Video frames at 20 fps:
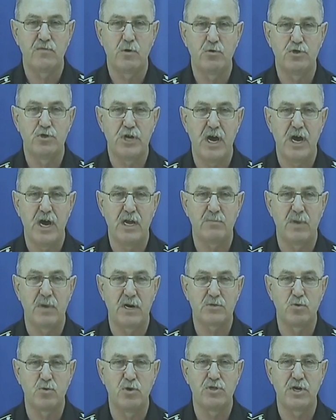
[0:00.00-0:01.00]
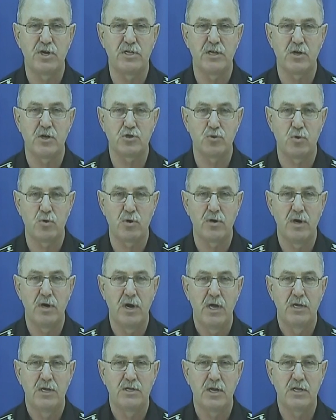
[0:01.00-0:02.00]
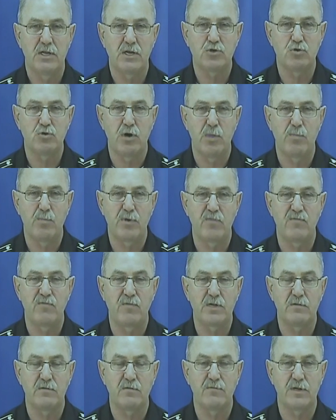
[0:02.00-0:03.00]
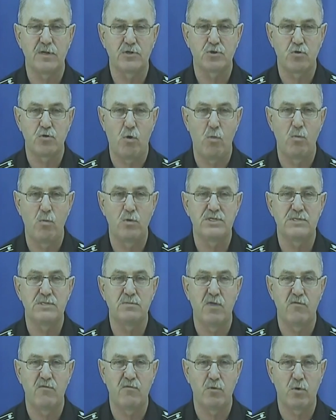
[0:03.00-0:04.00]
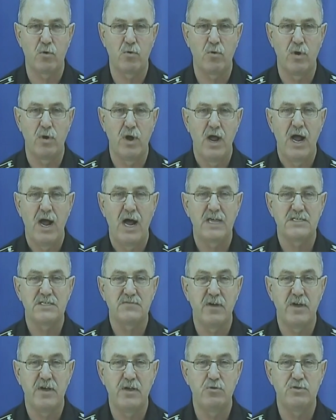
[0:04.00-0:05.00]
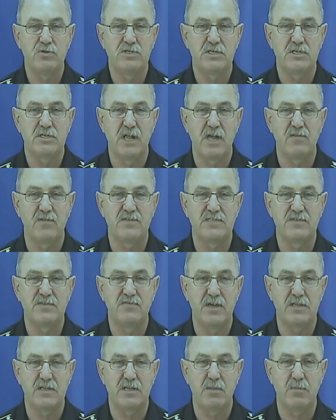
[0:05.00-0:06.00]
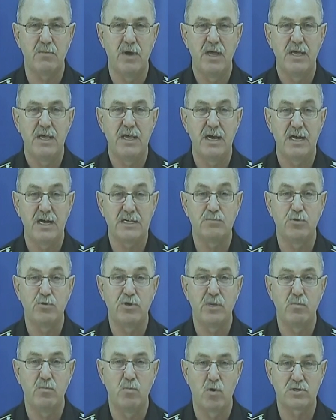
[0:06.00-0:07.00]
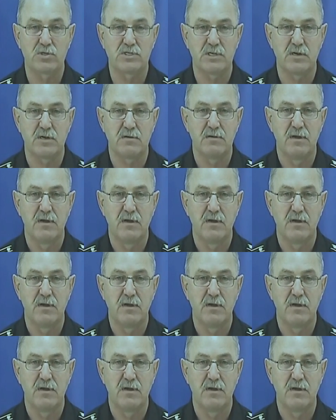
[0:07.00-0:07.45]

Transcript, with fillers: включает морской тренажер, тренажеры по флажковому семафору, освоению сигналов светом и азбуки Морзе.